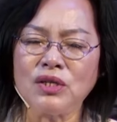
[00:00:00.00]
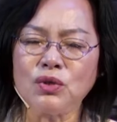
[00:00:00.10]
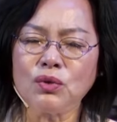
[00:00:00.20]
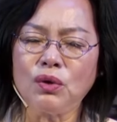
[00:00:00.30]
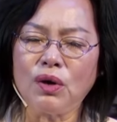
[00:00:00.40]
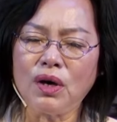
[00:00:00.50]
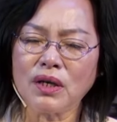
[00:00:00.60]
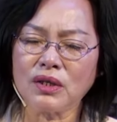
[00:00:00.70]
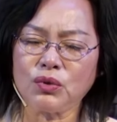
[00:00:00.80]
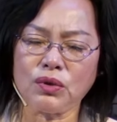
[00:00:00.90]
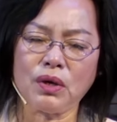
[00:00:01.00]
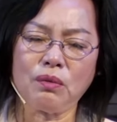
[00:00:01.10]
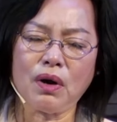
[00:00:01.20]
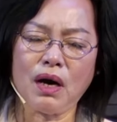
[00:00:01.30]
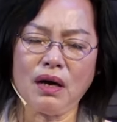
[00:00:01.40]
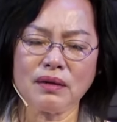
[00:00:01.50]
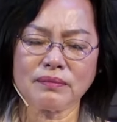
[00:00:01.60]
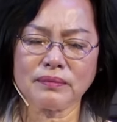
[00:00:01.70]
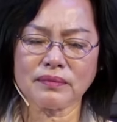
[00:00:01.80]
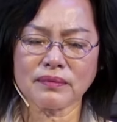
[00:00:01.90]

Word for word: 弱和绝望。